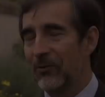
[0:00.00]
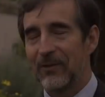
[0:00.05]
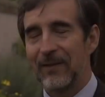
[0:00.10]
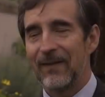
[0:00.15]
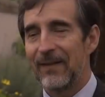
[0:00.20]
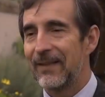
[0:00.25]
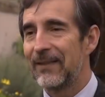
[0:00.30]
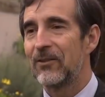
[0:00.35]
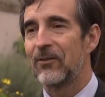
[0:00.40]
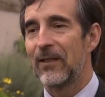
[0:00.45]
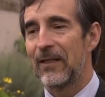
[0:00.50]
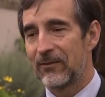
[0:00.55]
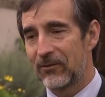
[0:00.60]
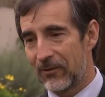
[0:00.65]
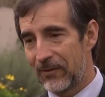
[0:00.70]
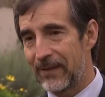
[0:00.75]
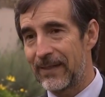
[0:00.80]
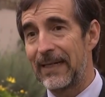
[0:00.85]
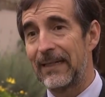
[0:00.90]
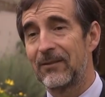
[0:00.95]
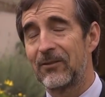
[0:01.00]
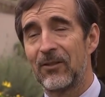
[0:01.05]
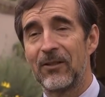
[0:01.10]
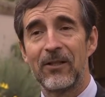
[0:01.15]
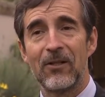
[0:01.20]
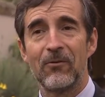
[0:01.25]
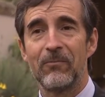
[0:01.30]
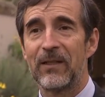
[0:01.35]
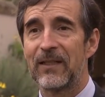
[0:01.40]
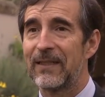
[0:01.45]
posible dentro de las sobrereacciones
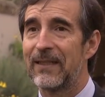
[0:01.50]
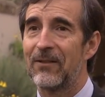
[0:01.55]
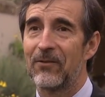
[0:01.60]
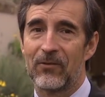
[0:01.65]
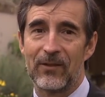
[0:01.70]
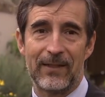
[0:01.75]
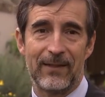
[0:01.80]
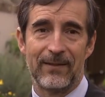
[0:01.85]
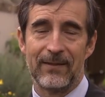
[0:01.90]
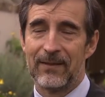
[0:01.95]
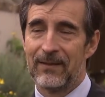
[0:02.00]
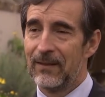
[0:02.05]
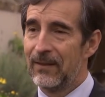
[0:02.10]
de los mercados, o sea,